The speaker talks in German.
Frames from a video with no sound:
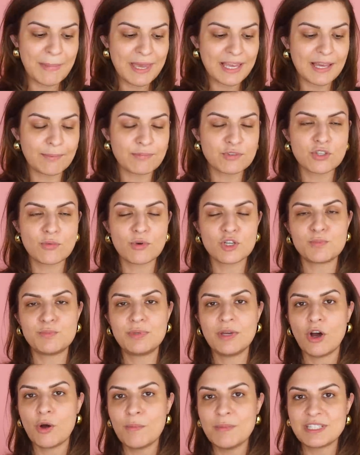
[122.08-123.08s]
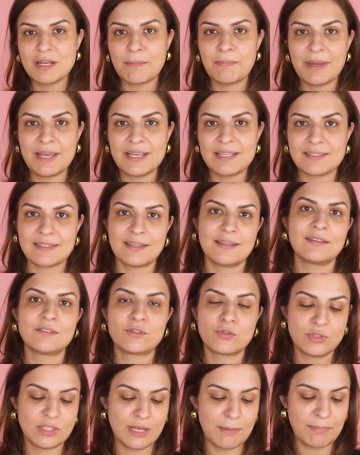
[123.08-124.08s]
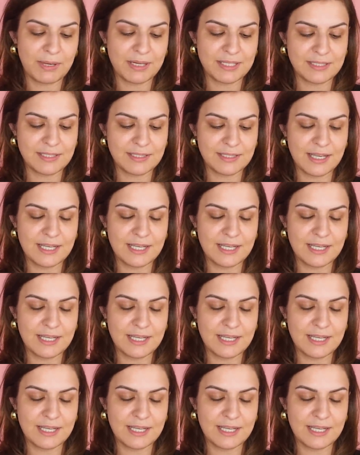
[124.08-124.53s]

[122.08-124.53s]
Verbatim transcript: Make-up zum Beispiel auch mit der Base dann zusammenpassen.